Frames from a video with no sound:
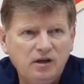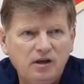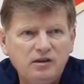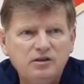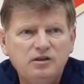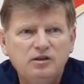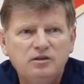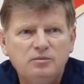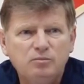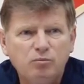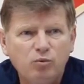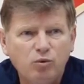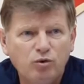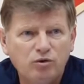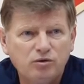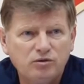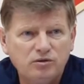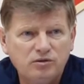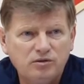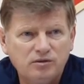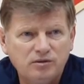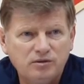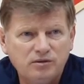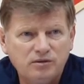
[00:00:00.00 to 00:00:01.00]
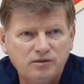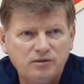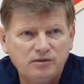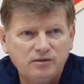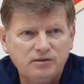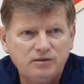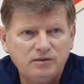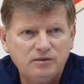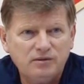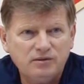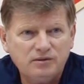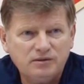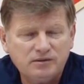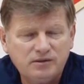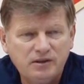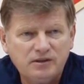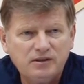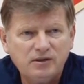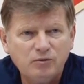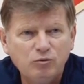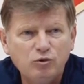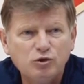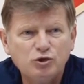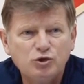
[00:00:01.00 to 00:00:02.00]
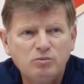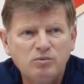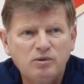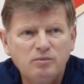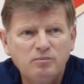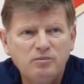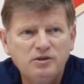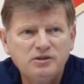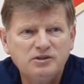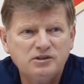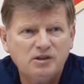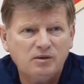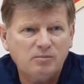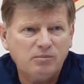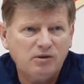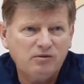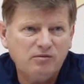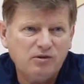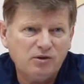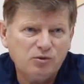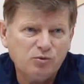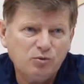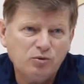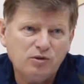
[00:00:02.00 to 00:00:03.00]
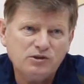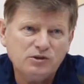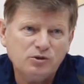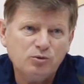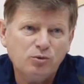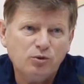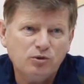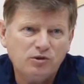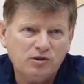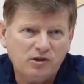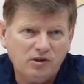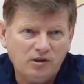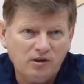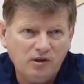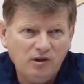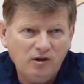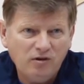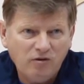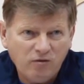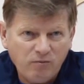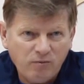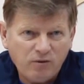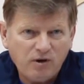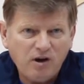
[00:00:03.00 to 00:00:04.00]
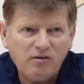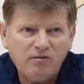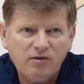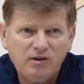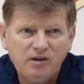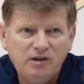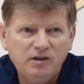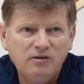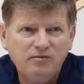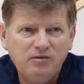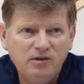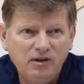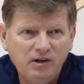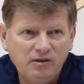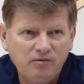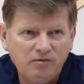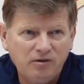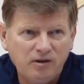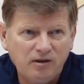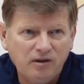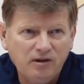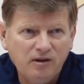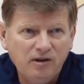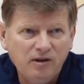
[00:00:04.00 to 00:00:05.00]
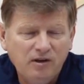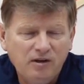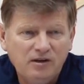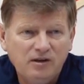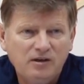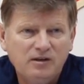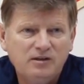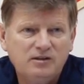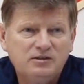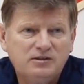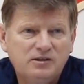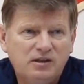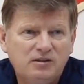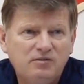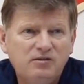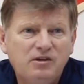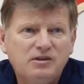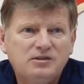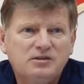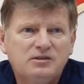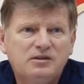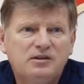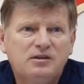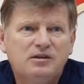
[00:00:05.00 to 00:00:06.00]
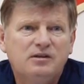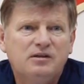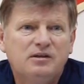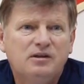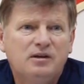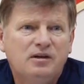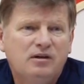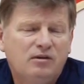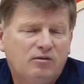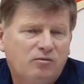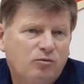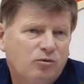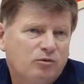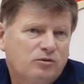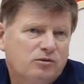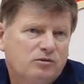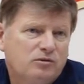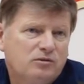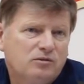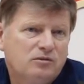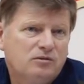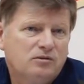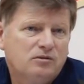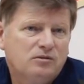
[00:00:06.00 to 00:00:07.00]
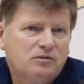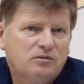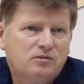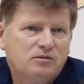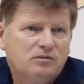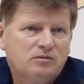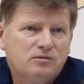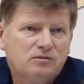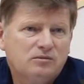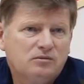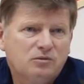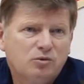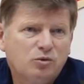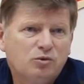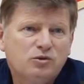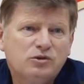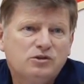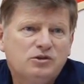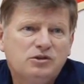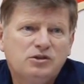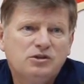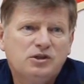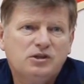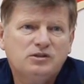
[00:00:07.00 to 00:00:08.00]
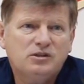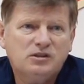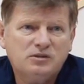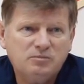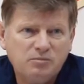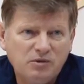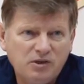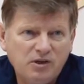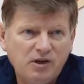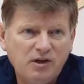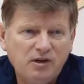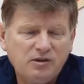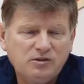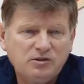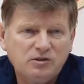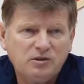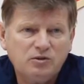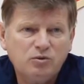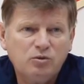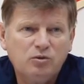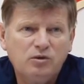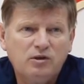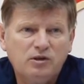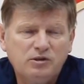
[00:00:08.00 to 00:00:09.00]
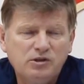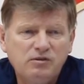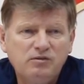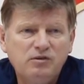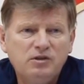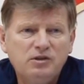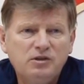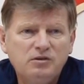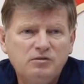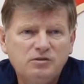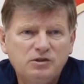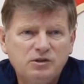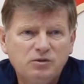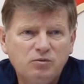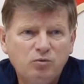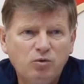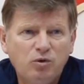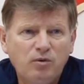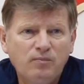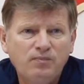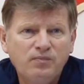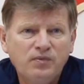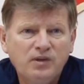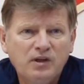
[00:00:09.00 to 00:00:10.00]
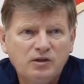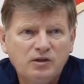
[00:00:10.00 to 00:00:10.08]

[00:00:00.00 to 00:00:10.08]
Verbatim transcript: на один борт э, для того, чтобы быстро повернулась лодка вправо или влево, соответственно, вот тоже сейчас разбирается, но очевиднее всего,